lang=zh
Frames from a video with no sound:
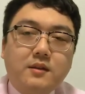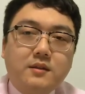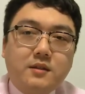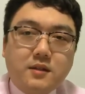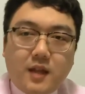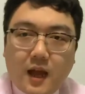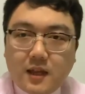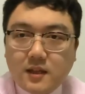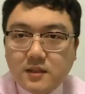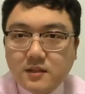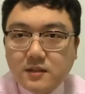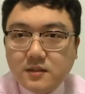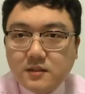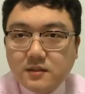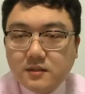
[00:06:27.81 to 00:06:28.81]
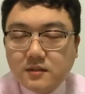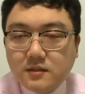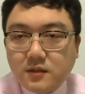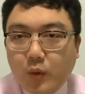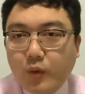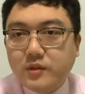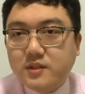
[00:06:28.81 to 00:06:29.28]
使他的
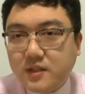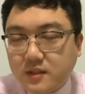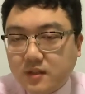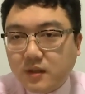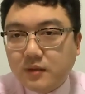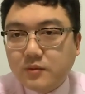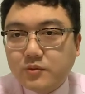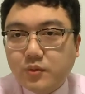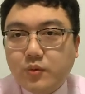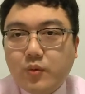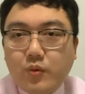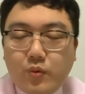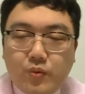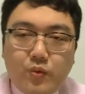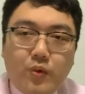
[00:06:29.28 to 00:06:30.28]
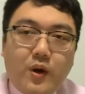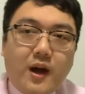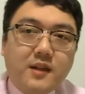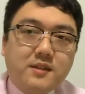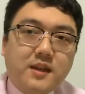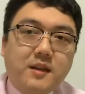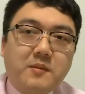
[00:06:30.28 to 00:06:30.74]
社会阶层就固
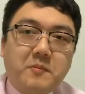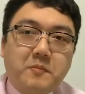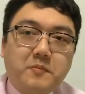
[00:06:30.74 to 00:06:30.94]
化在，